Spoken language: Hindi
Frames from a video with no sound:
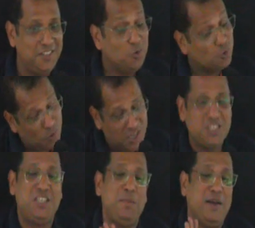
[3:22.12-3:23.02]
उसको
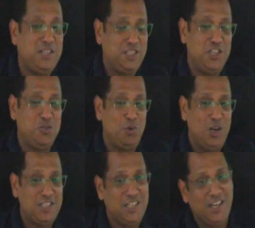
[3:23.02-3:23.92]
एस्टिमेट चेंज
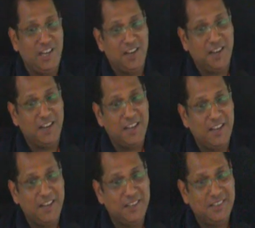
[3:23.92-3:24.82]
बोला जाने लग गया
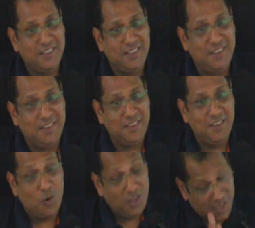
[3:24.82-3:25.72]
है
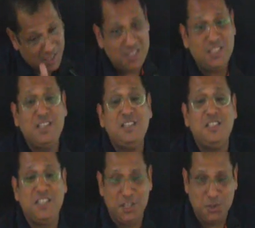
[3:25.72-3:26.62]
और ये रीसेंट
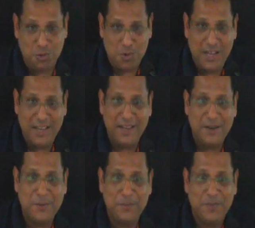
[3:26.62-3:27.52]
चेंज हुआ है
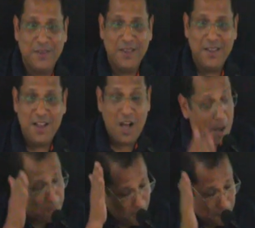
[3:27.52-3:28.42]

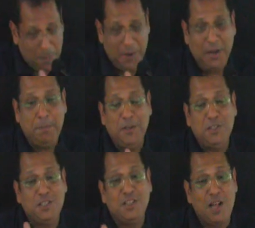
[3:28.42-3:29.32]
अब कभी भी
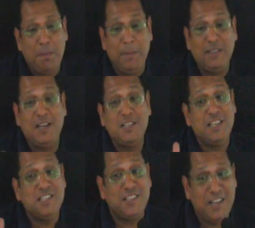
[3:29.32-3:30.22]
डिप्रिसिएशन का आप मेथड
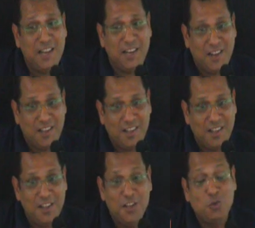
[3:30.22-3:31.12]
चेंज करेंगे ना
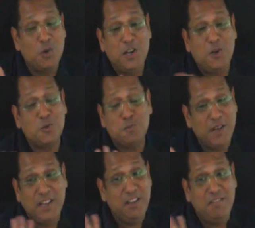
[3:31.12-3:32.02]
तो
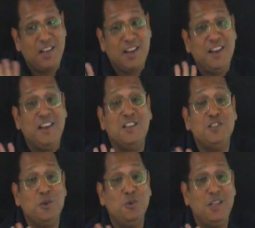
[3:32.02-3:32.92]
रेट्रोस्पेक्टिव करने का
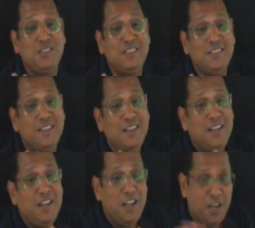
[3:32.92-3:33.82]
जरूरत
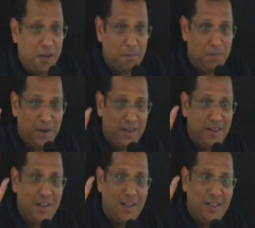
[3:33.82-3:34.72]
नहीं पड़ेगा